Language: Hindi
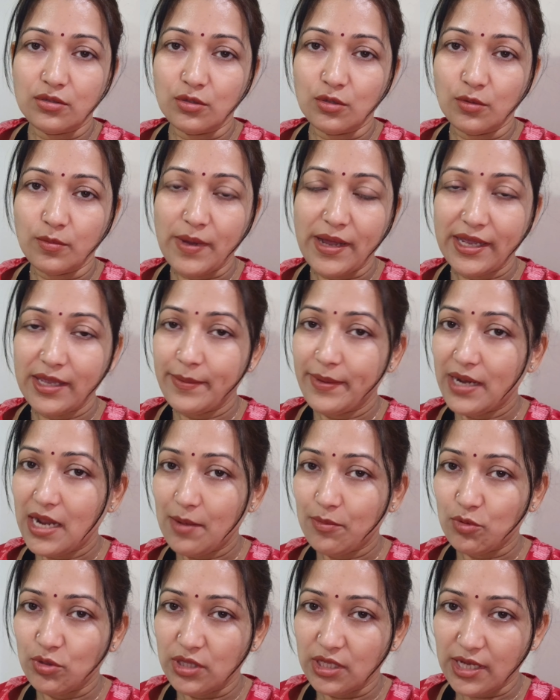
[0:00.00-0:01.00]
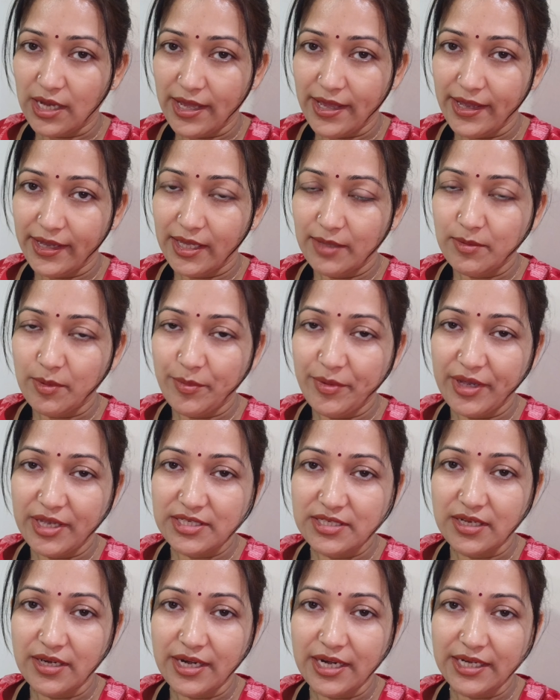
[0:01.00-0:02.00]
तो बाकी मैंने आपको दिखाया कि मम्मी के
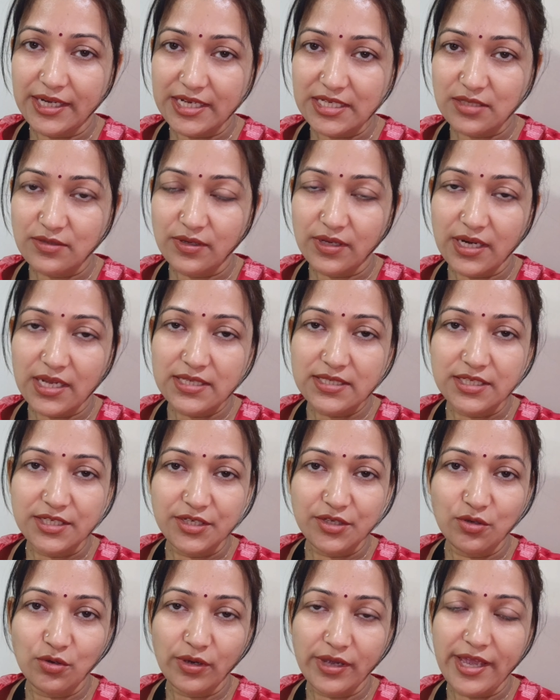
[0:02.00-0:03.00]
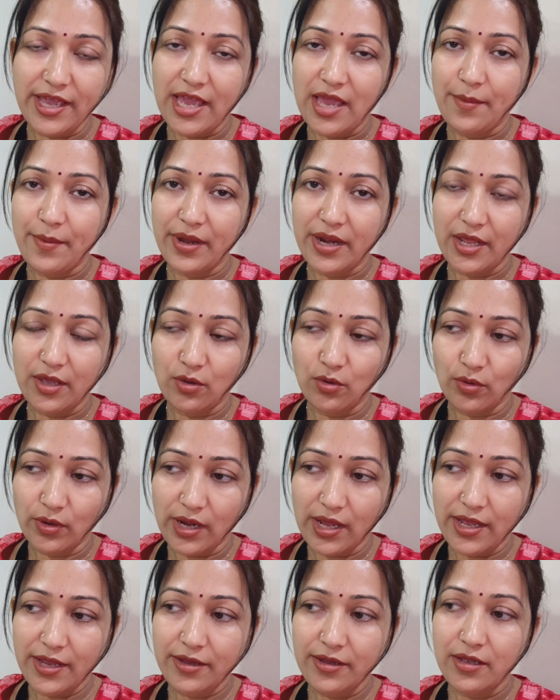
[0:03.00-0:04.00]
चल रहे टेस्ट वगैरह सी हो गया है एम हो
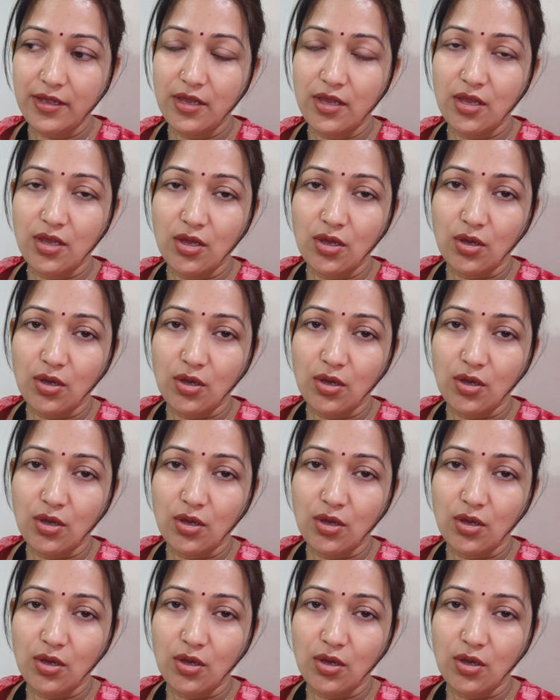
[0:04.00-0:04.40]
रहा है